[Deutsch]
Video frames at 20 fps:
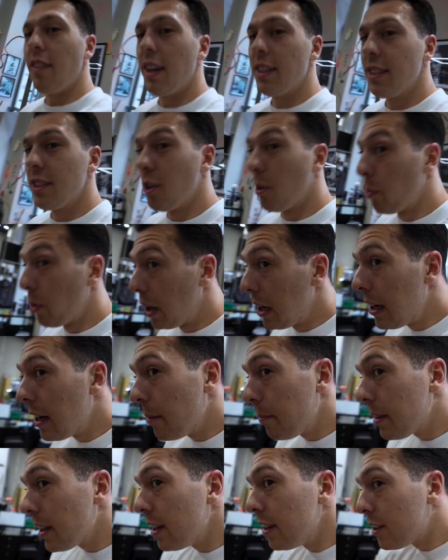weiß nicht, ob
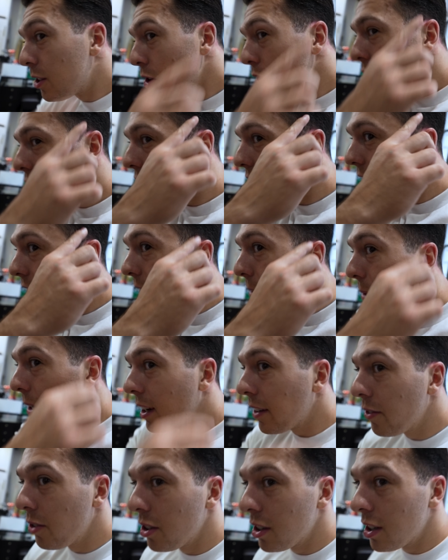William den TÜV
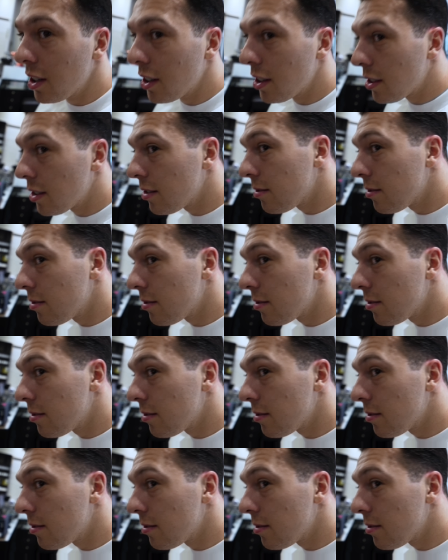genehmigen würde,